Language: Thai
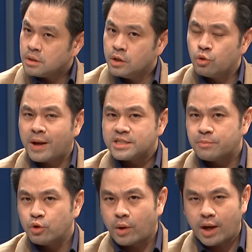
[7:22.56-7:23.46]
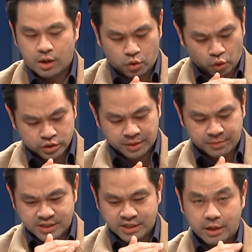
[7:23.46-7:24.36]
คือคุณพัชจะพูดว่าหกสิบ
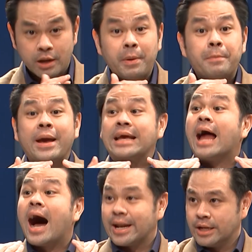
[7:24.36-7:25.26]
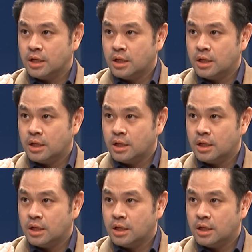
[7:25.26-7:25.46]
กับเจ็ดสิบอันนี้เป็นเพดาน